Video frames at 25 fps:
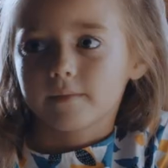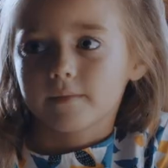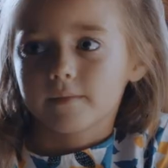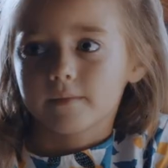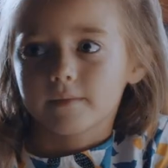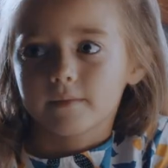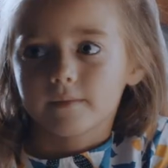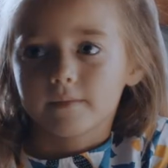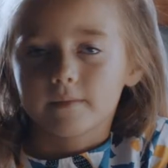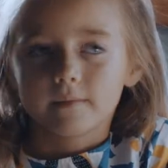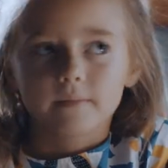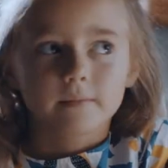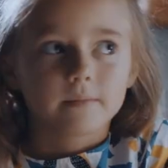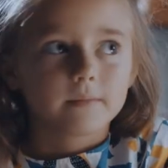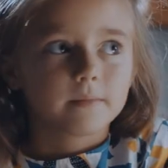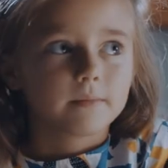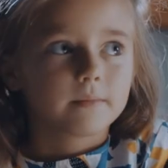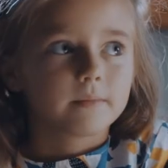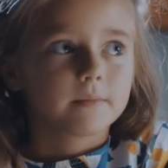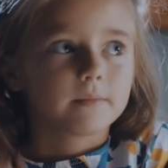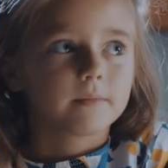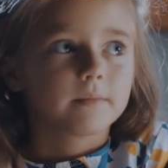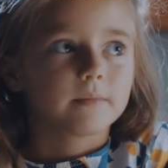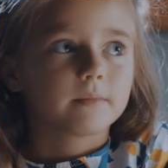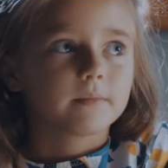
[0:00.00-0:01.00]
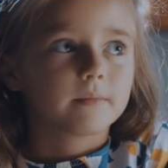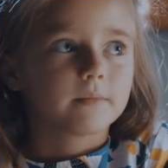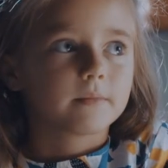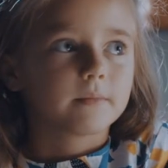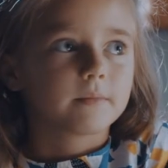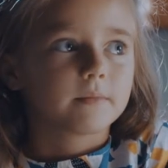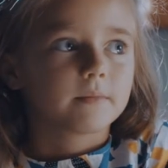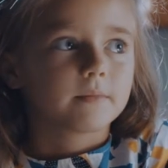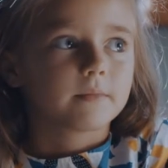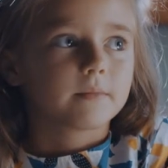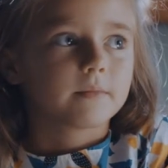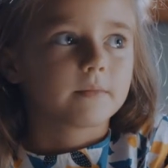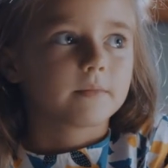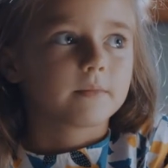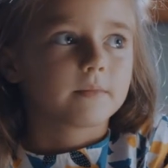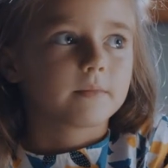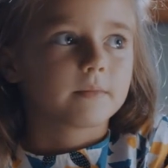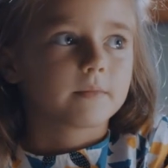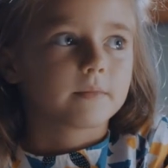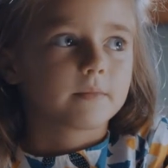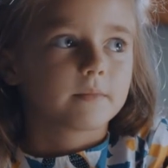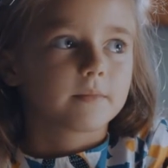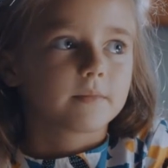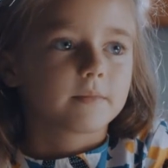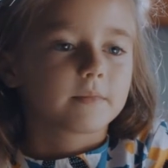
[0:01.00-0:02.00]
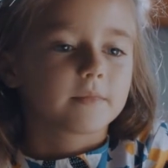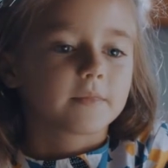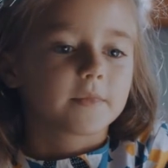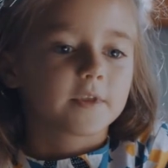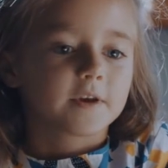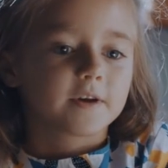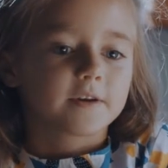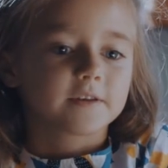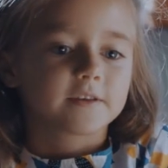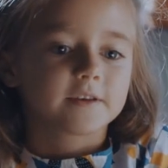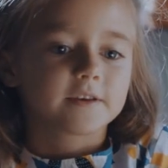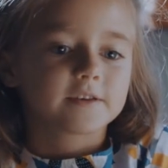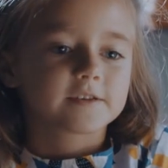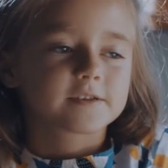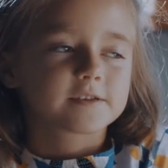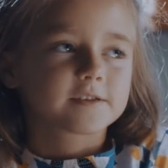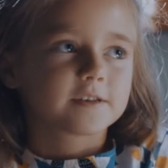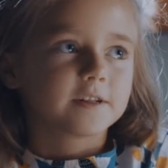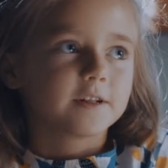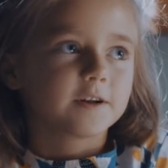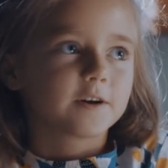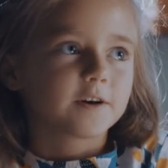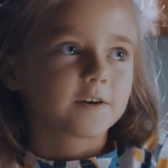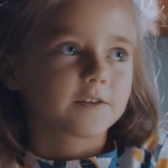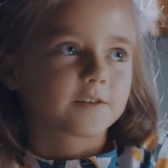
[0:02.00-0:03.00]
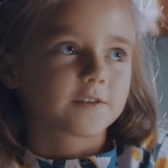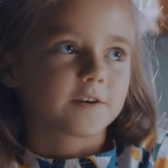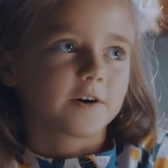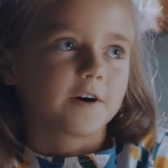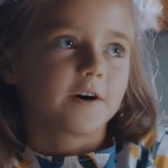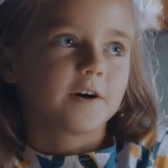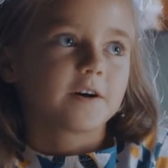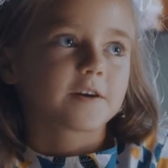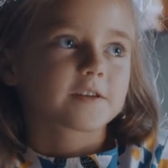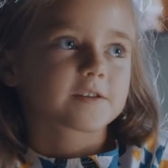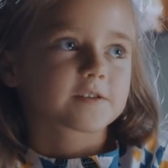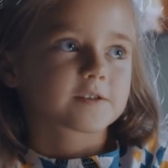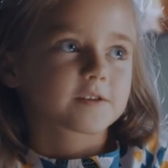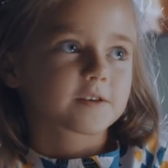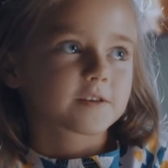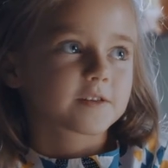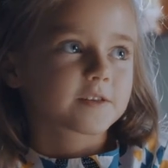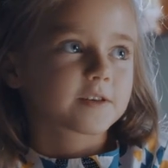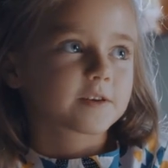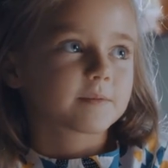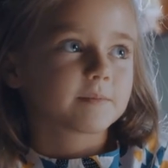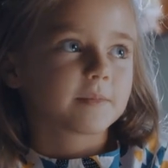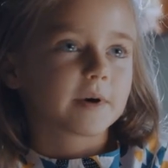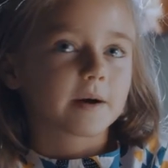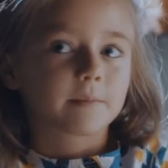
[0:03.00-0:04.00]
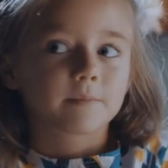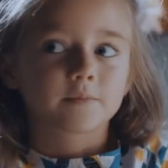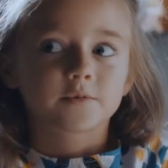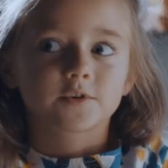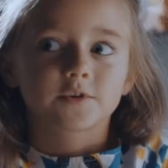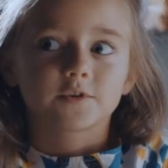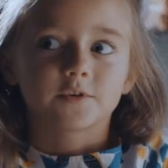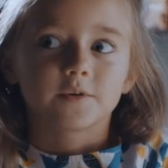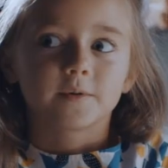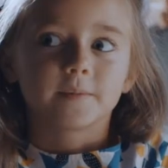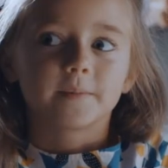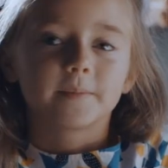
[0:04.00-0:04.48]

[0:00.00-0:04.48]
Coś, co ty sypałeś do zupy? Nic, tylko to, co ty, babciu.